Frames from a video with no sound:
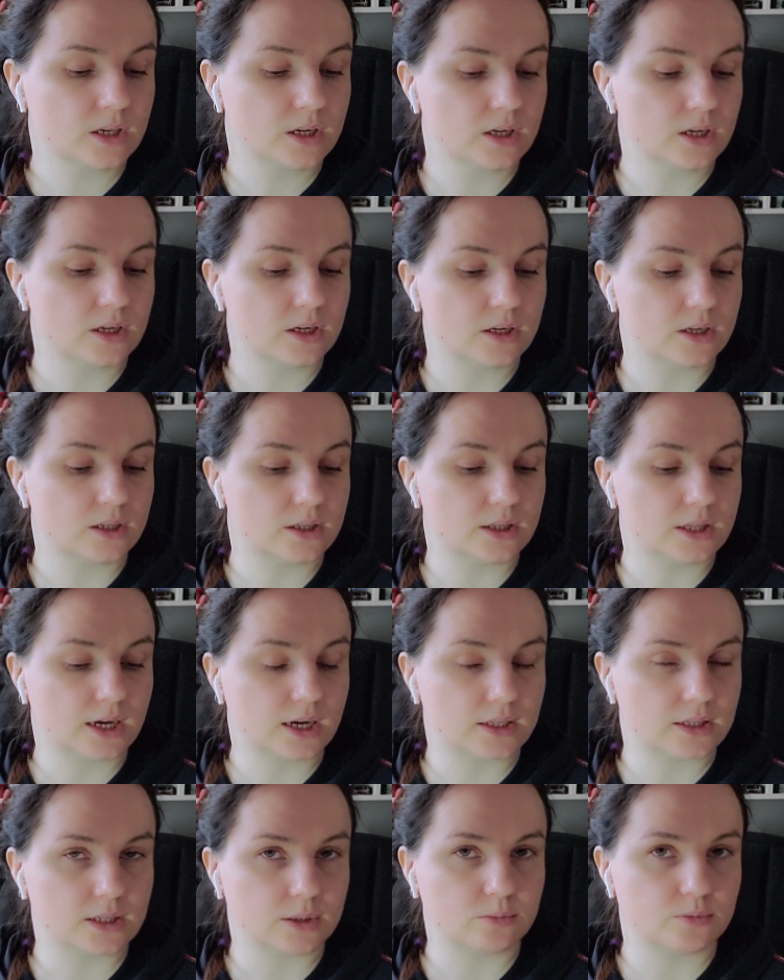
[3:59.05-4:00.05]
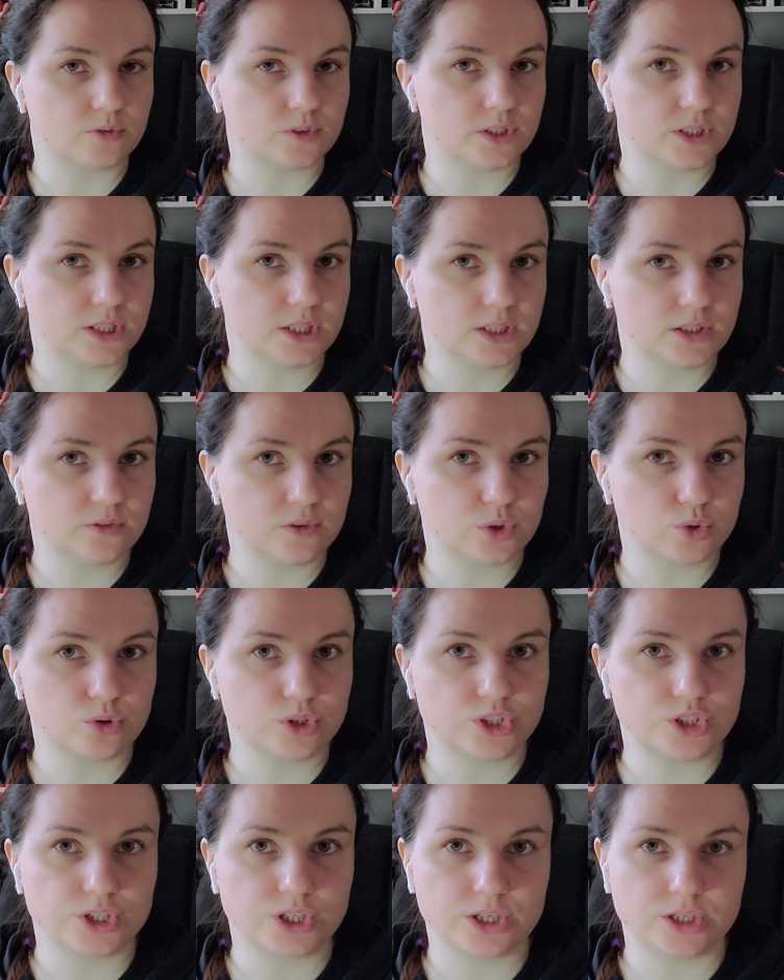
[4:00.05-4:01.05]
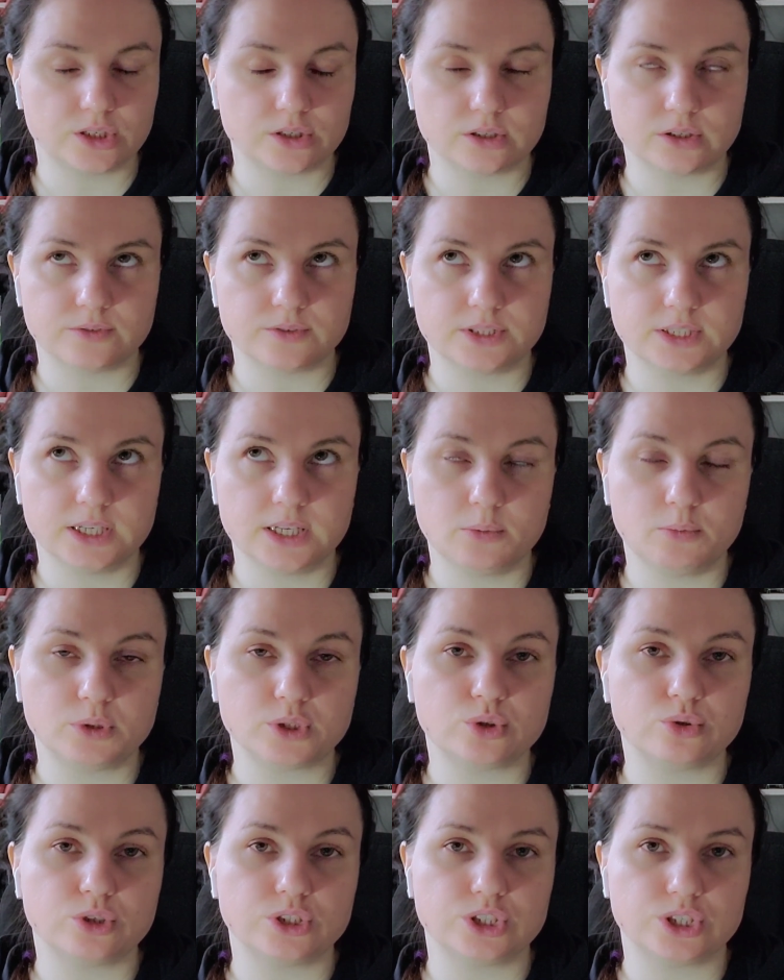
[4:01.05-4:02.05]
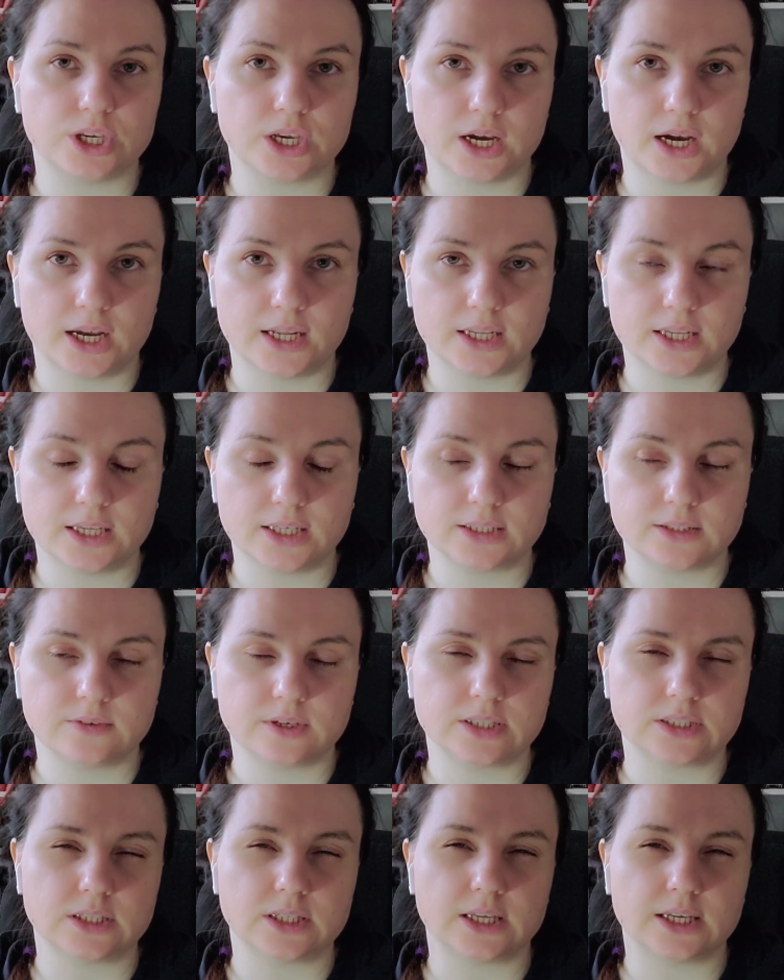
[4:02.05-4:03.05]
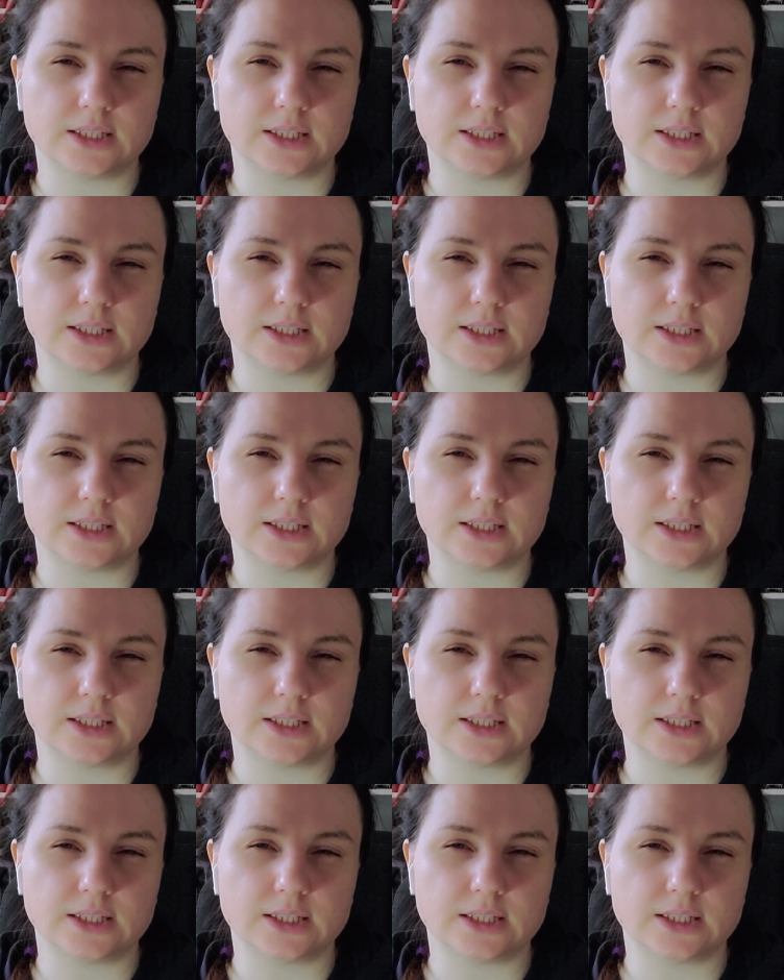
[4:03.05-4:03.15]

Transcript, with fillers: А, да, там все цветочки, э, все лепесточки, они связаны